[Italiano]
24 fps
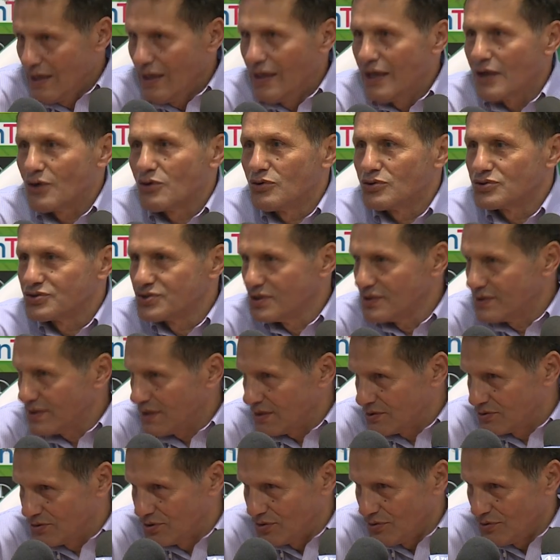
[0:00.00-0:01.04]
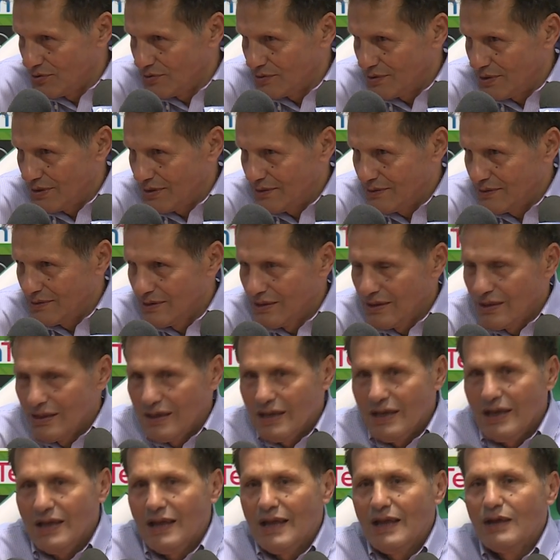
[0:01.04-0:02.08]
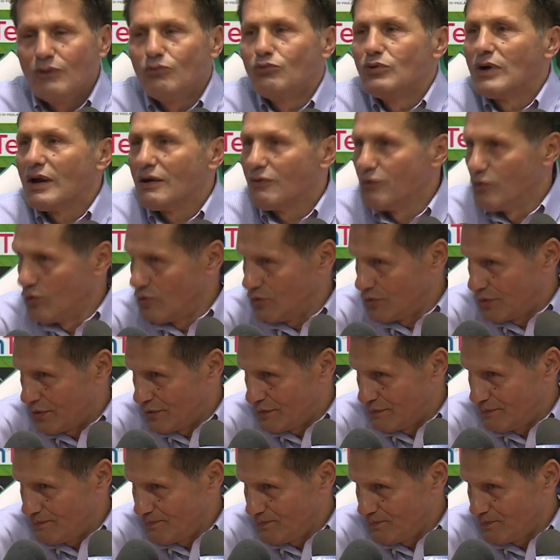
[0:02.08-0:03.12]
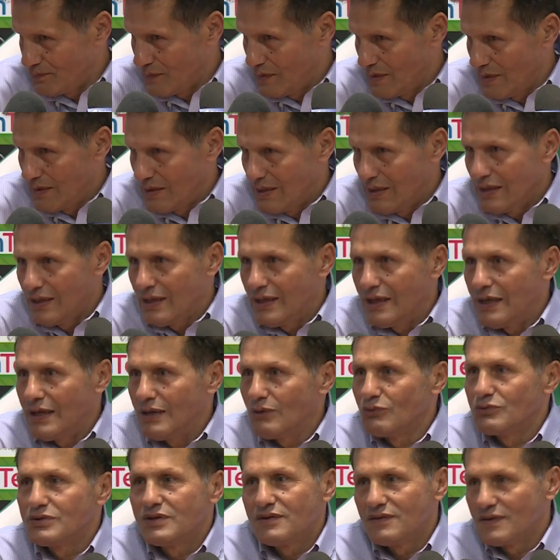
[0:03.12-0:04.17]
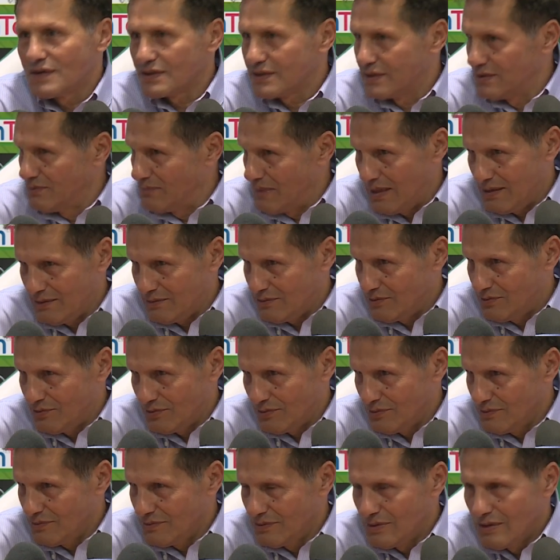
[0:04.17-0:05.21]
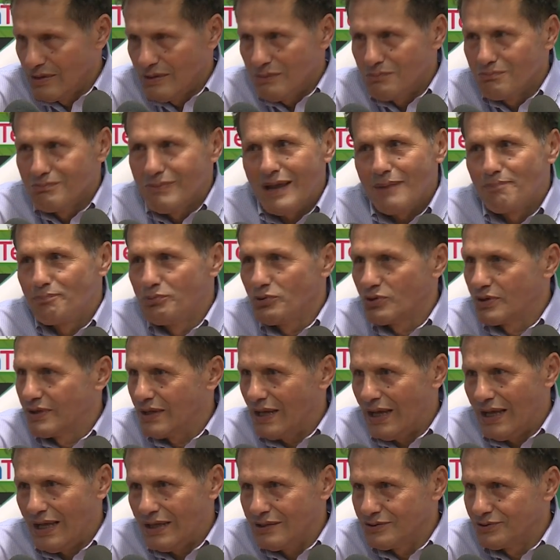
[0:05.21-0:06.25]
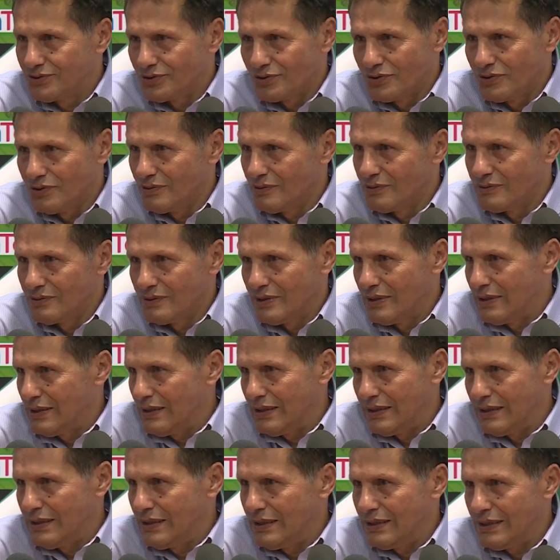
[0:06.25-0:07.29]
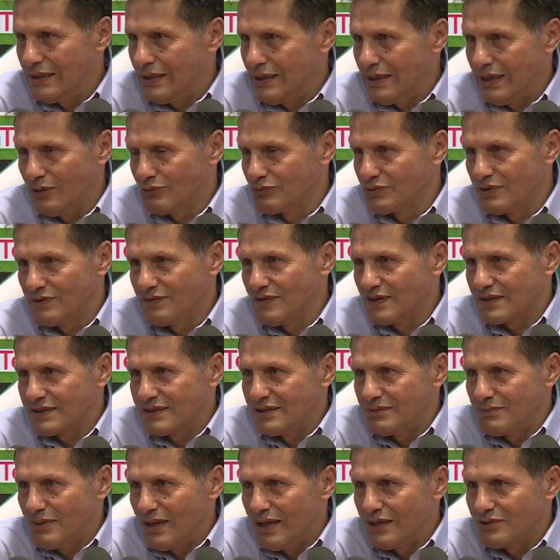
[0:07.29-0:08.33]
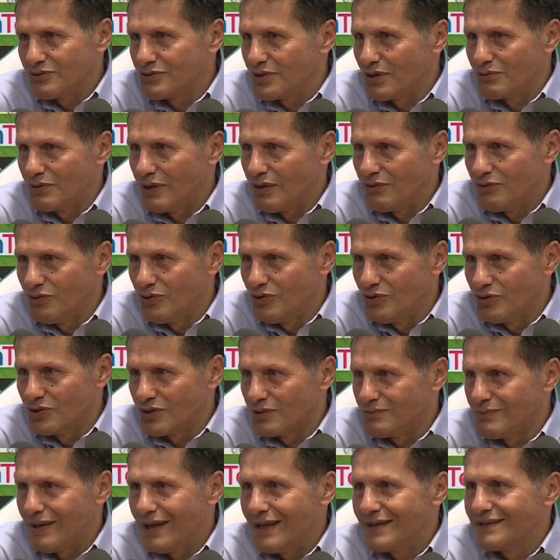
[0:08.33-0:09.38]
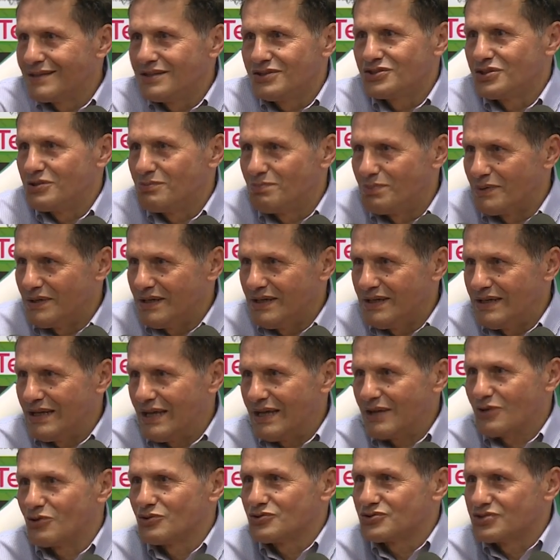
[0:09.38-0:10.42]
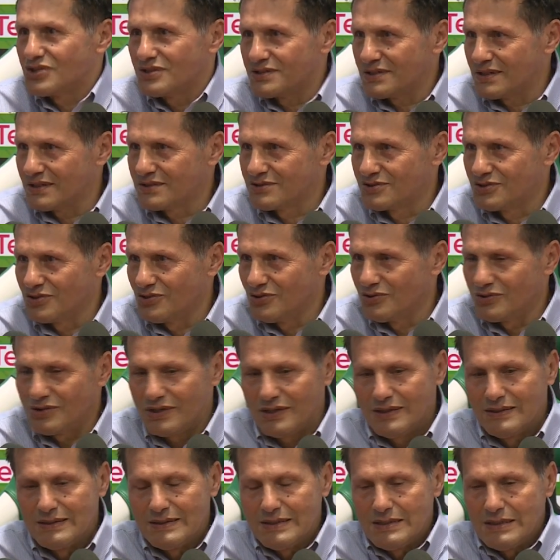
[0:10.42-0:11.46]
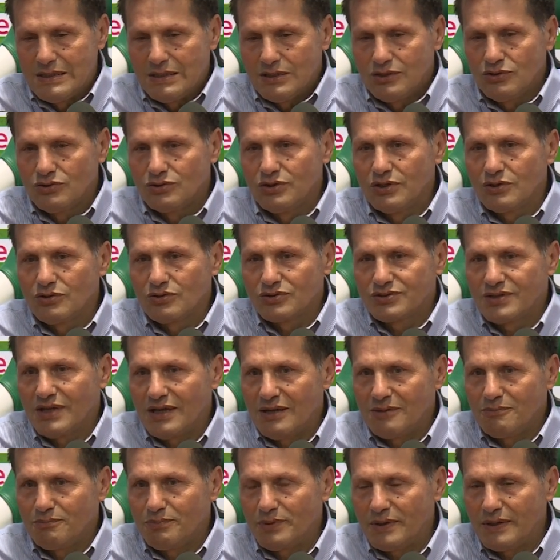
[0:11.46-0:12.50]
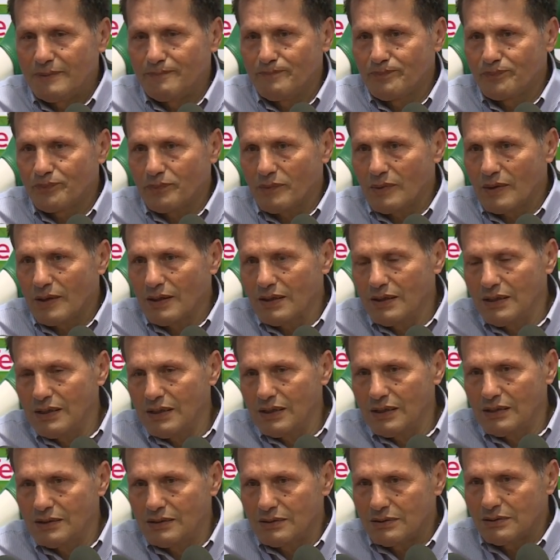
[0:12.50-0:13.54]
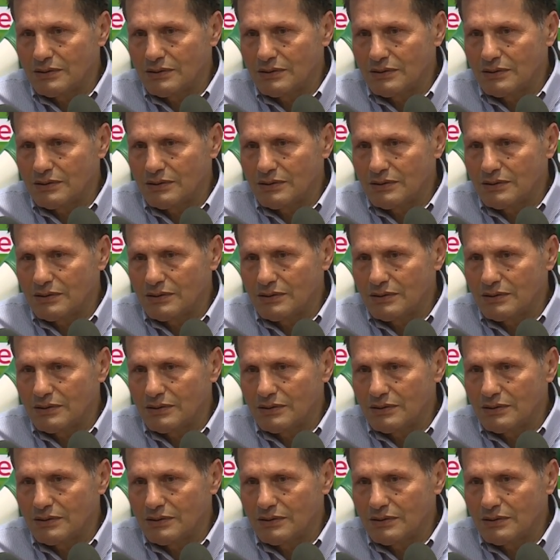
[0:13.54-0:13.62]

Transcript: è concentrazione, è un lavoro, è un divertimento, ma è più che altro eh, è un divertimento, è un lavoro, ma è disciplina, è concentrazione. Io dico sempre, eh,